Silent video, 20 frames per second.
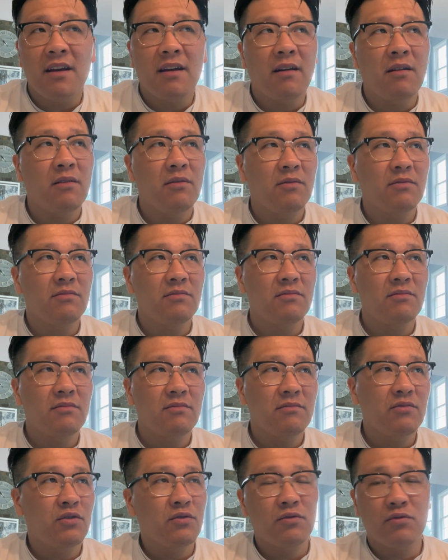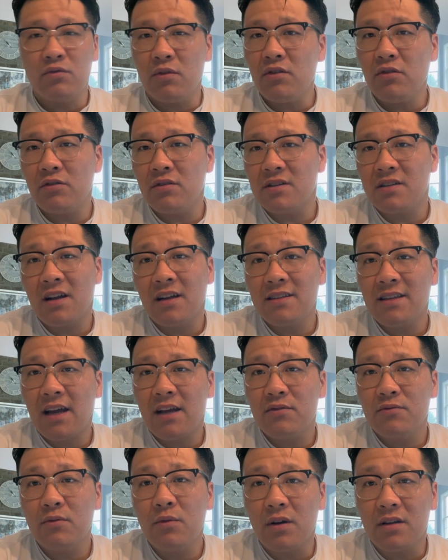嗯，所有的商
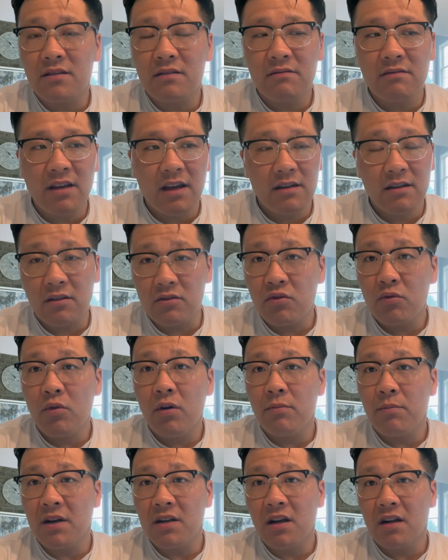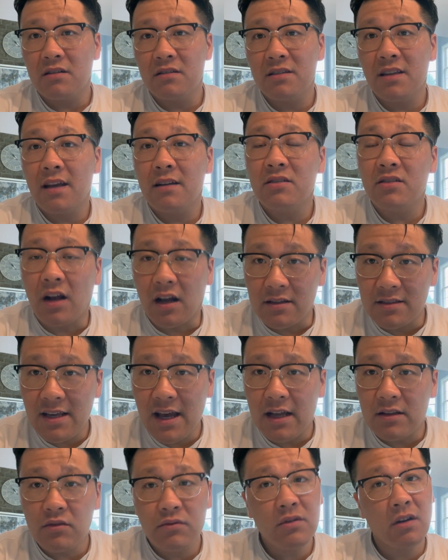家如果在这个通货膨胀之间涨
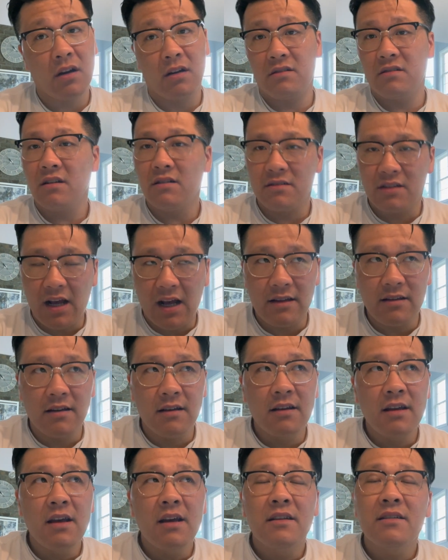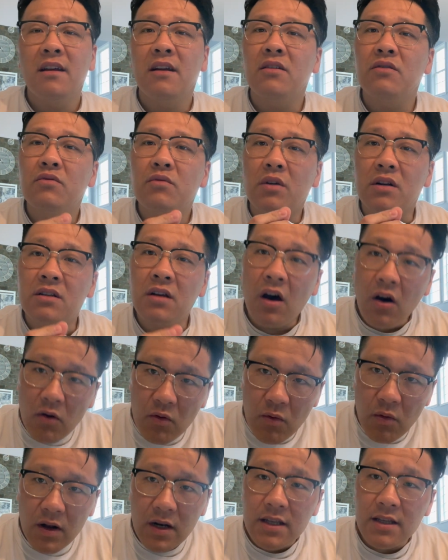价都是很正常的，但是如果超
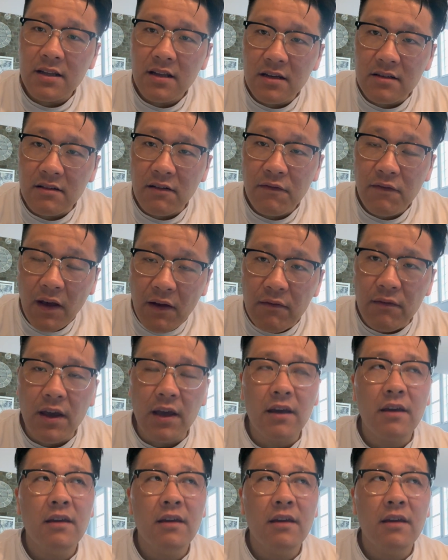过了一定的范围。